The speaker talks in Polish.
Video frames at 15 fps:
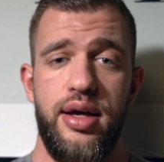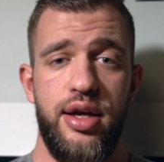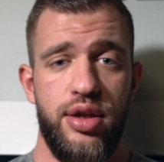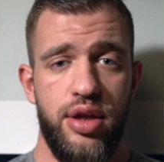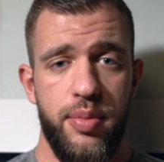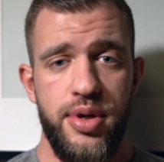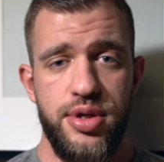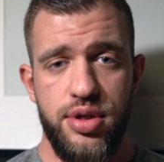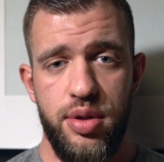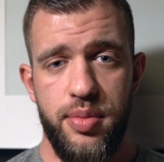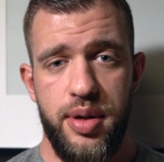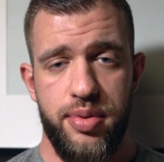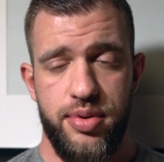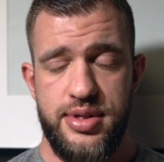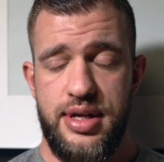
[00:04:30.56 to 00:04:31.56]
I to będzie
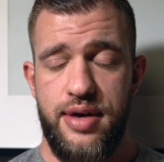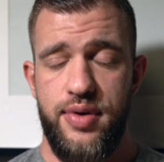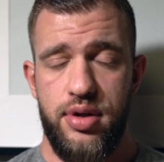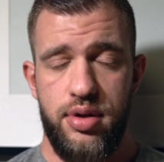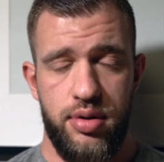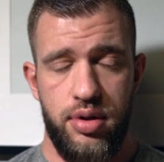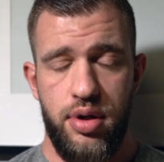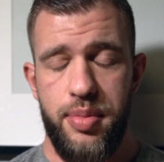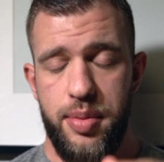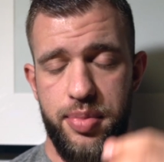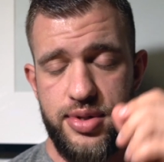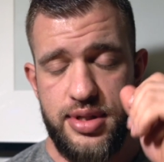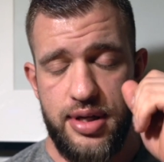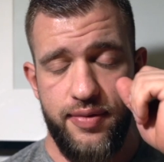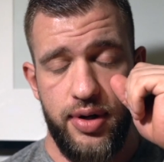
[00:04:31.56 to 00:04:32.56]
dobra podstawa, dobra
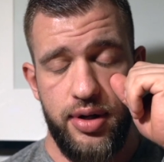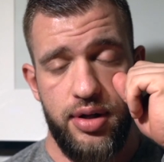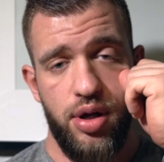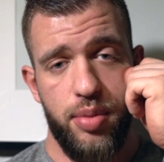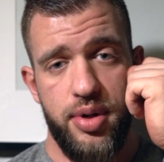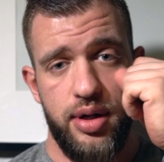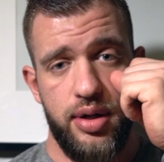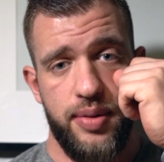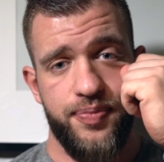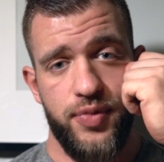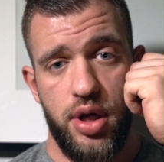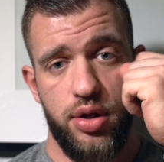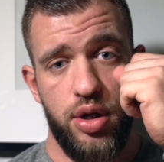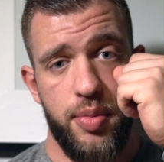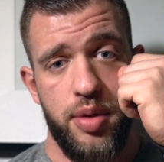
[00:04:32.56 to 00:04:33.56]
podstawa i dobry,
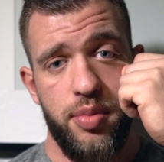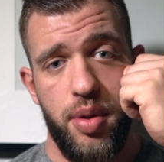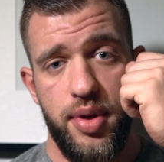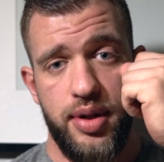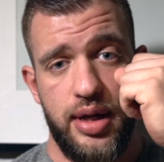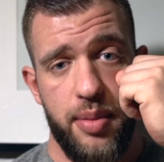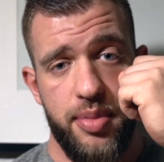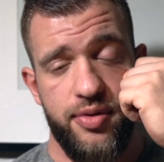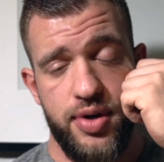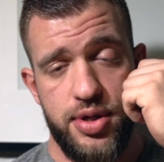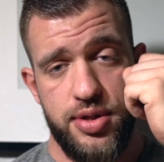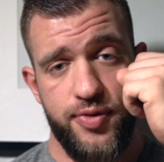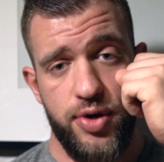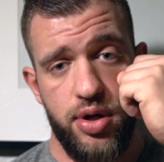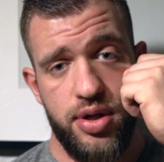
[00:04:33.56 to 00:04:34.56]
dobry moment, aby
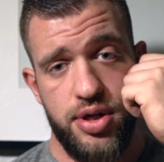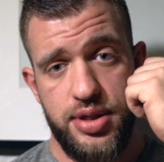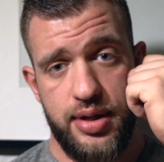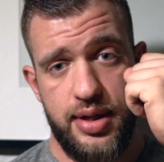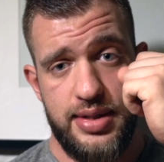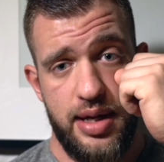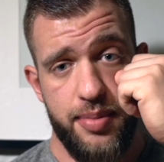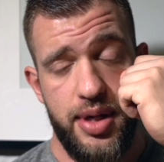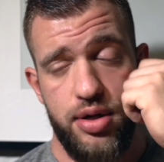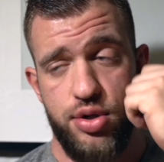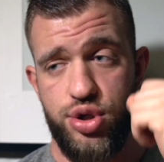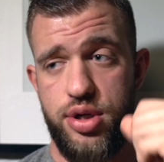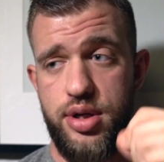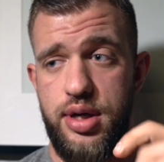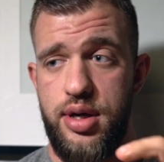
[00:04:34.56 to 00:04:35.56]
właśnie wykonać taki zabieg,
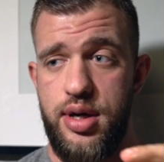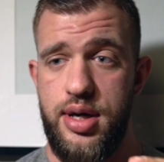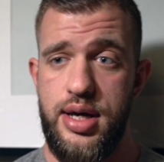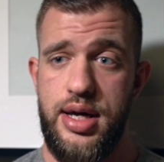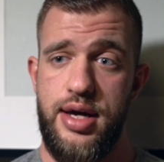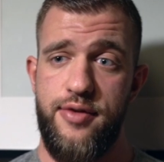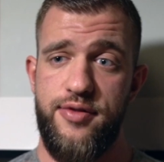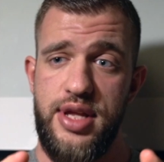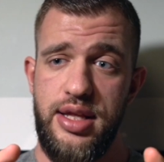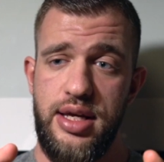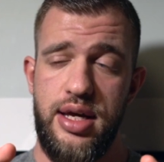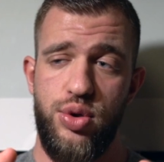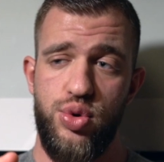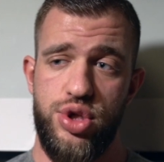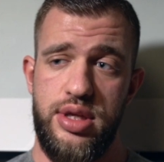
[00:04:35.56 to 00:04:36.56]
czyli wtedy,
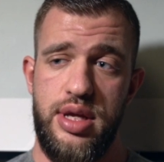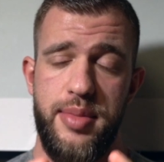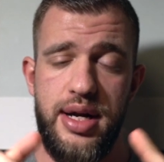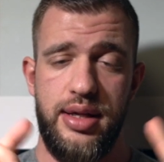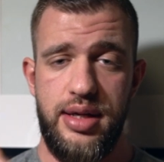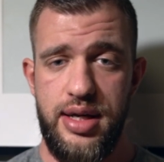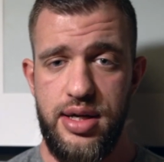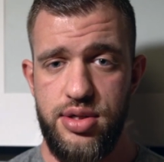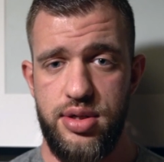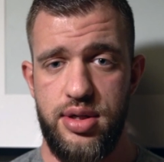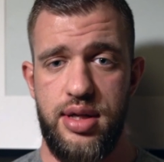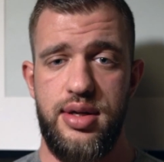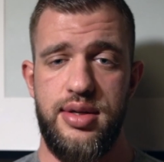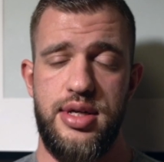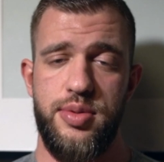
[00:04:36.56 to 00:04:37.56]
kiedy już nie damy rady jeść,
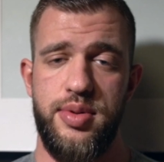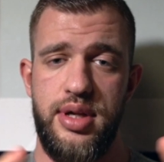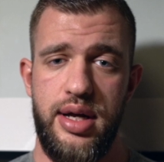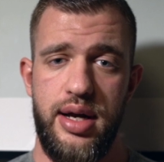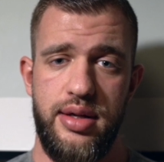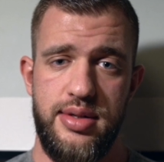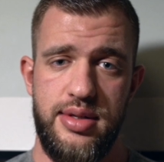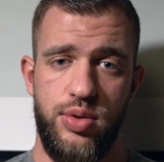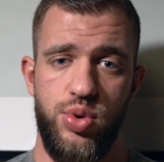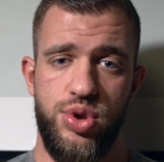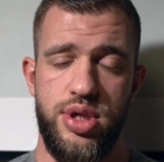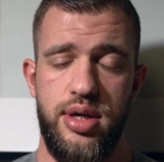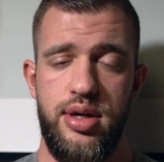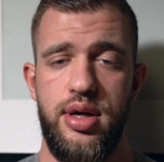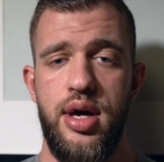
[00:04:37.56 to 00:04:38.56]
kiedy jesteśmy delikatnie
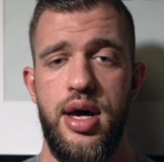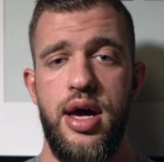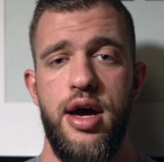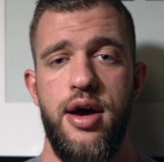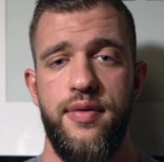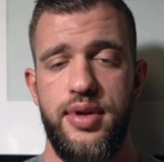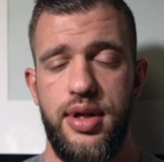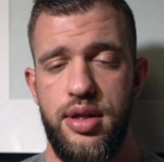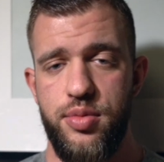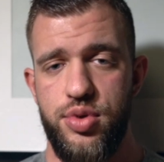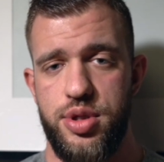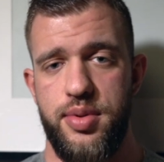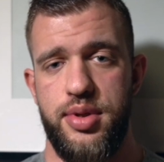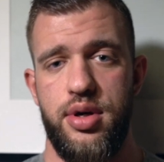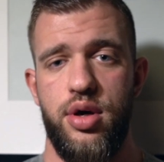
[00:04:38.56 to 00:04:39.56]
zatłuszczeni, wtedy
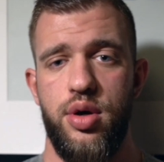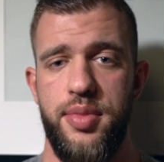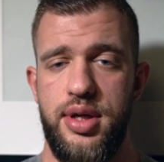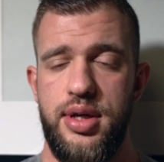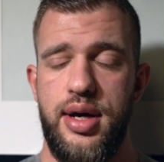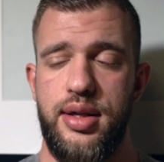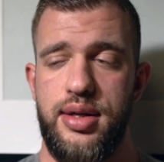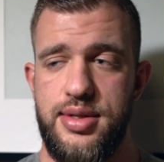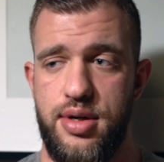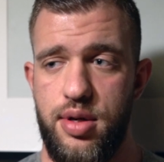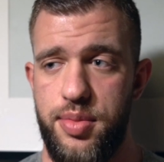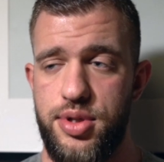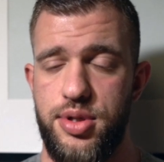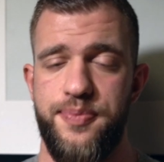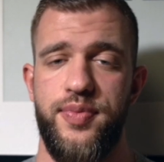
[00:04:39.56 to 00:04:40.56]
możemy takiego minikata
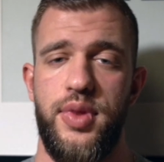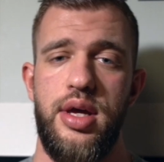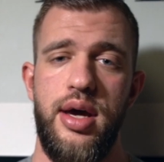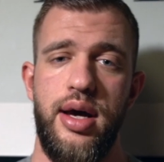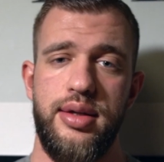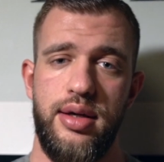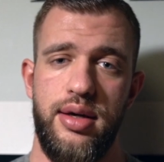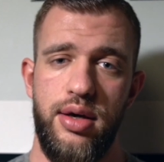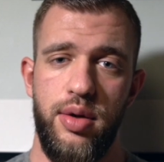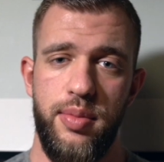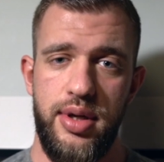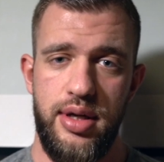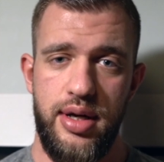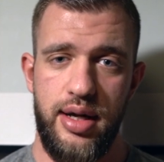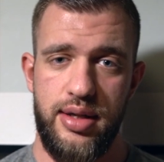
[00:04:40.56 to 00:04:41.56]
zrobić. Jak takiego
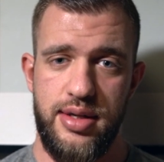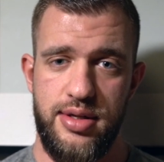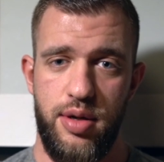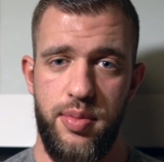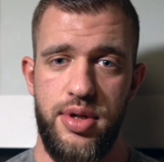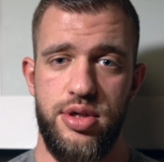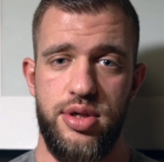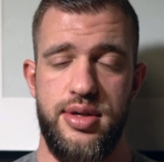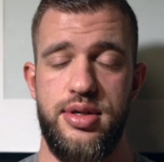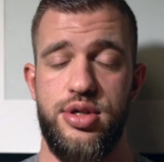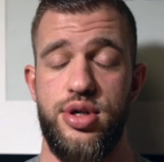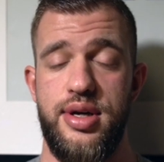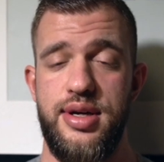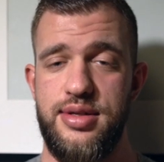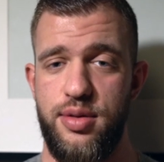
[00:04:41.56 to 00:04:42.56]
minikata zrobić, czy,
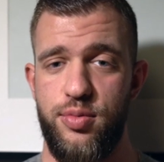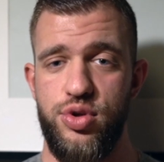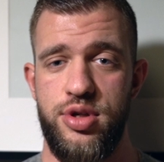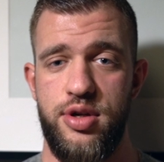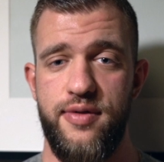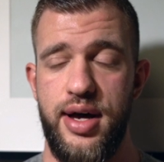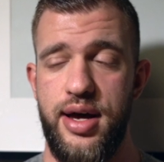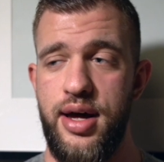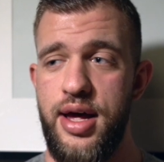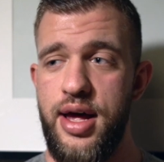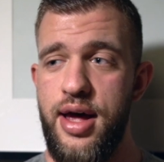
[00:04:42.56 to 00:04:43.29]
czy jest to możliwe?